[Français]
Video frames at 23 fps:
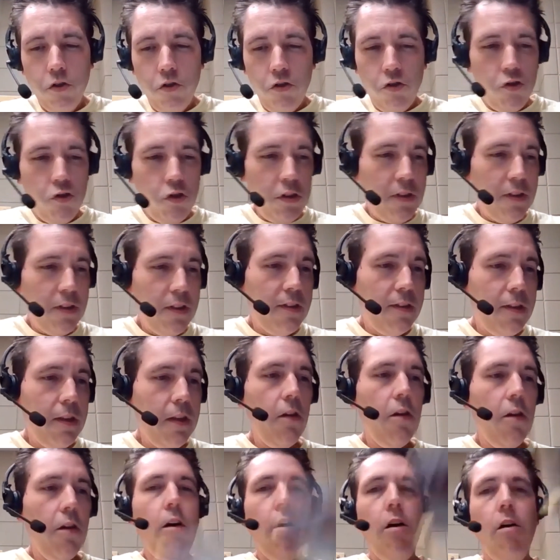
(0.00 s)
Juste
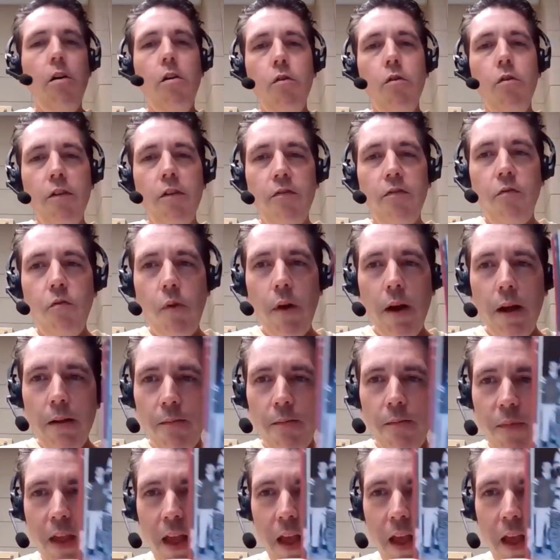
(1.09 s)
ici, on le voit